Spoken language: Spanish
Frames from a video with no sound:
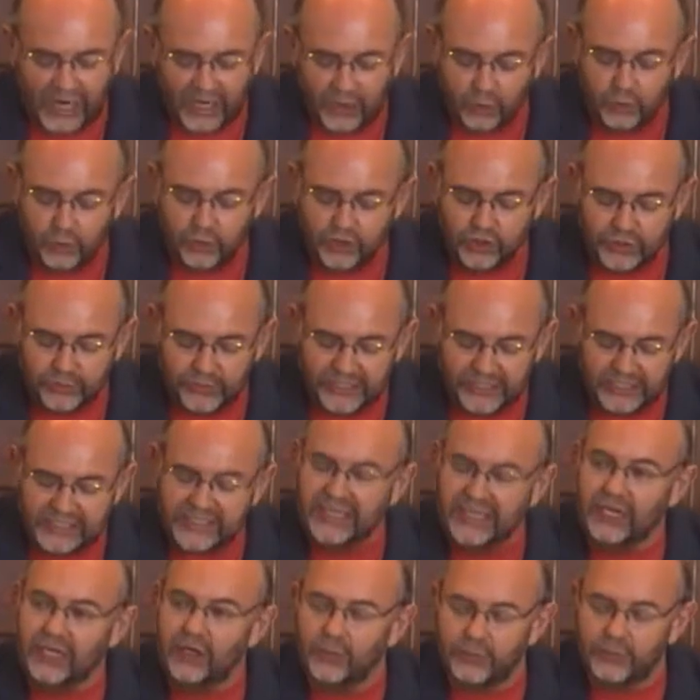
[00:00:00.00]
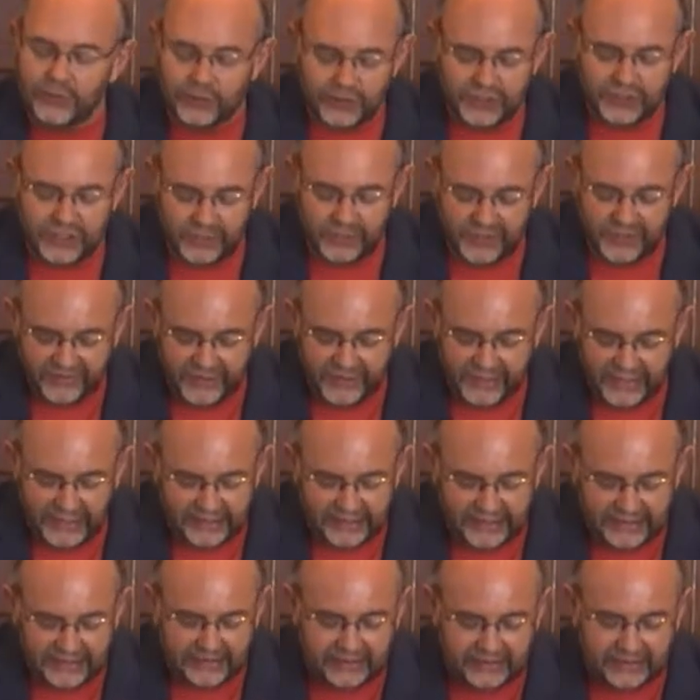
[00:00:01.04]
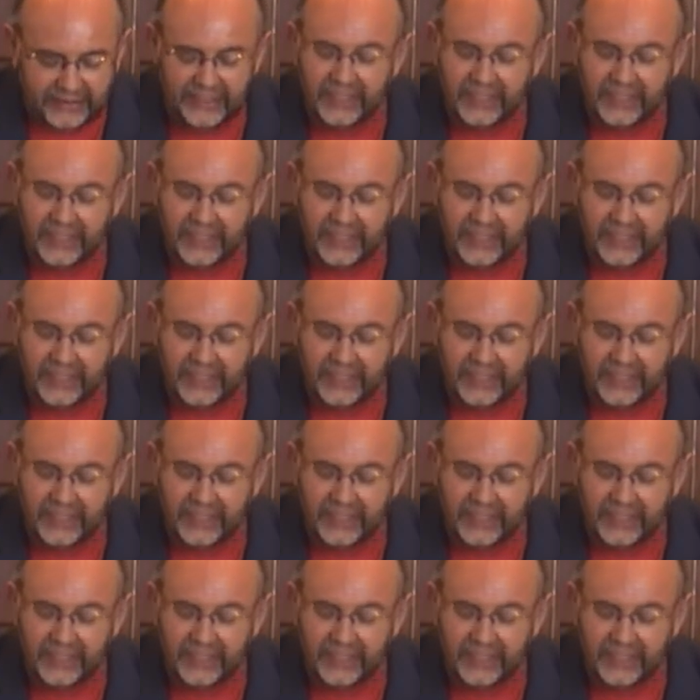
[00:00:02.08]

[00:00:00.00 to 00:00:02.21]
algunos miles de kilómetros en bicicleta